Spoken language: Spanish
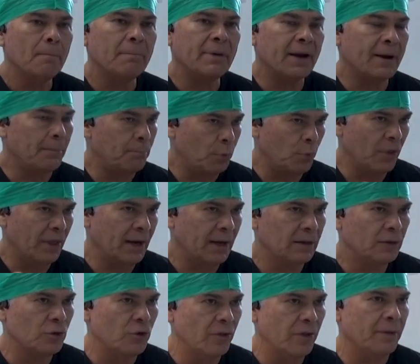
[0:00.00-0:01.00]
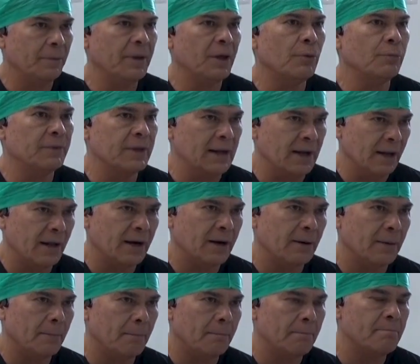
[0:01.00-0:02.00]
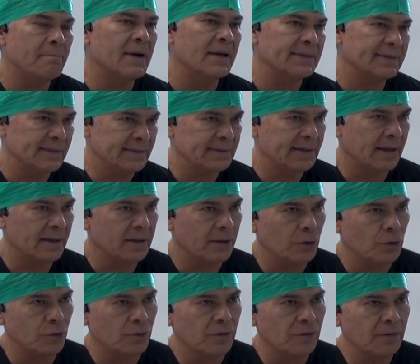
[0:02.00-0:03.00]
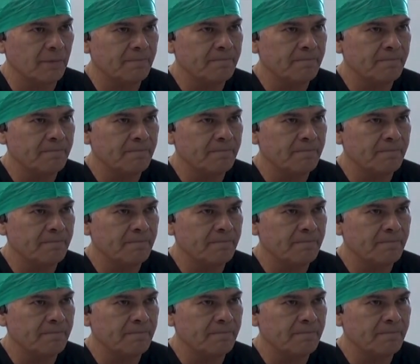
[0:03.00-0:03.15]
para poder todavía obtener más exactitud.